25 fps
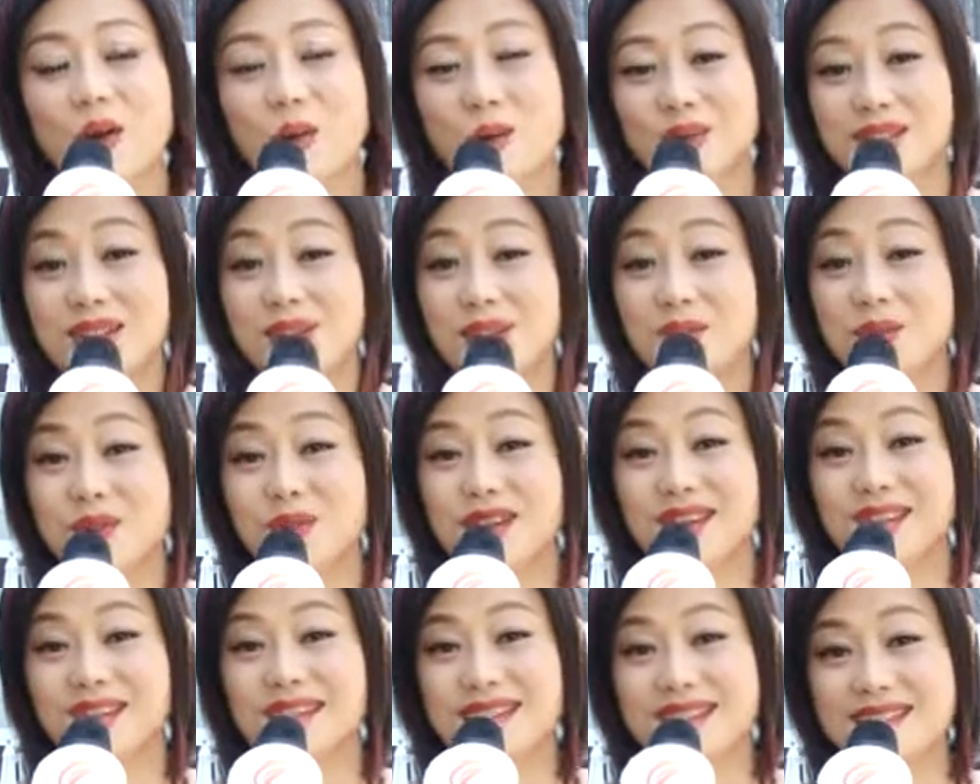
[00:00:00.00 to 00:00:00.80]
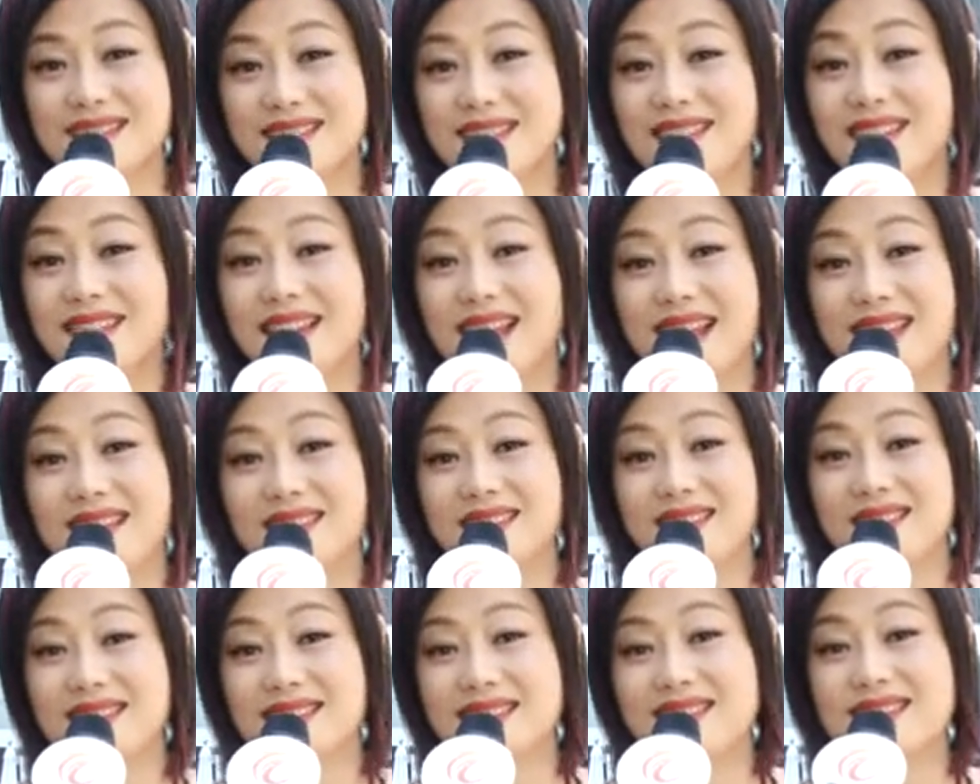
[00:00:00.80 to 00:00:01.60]
我的女儿呢，今
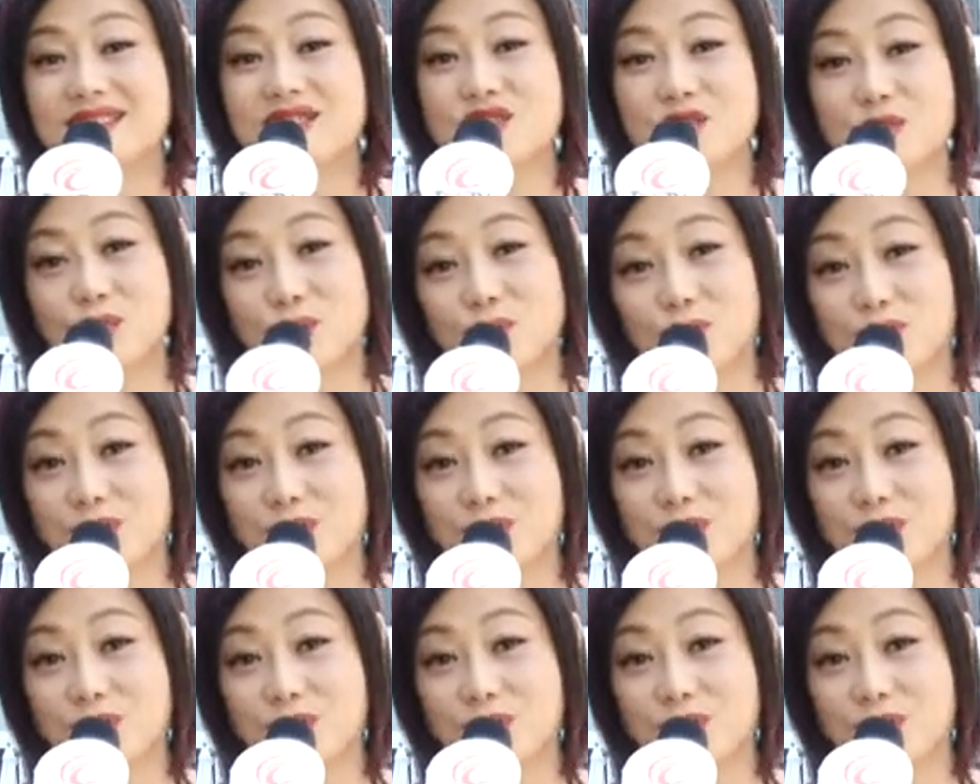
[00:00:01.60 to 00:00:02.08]
年是九